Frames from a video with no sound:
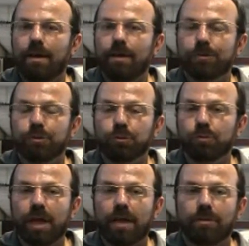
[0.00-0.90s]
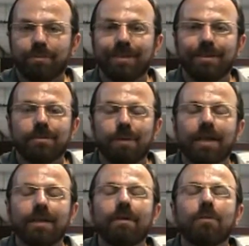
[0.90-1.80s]
strutturato benissimo
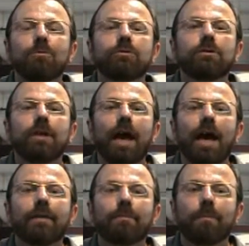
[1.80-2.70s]
anche a livello muscolare,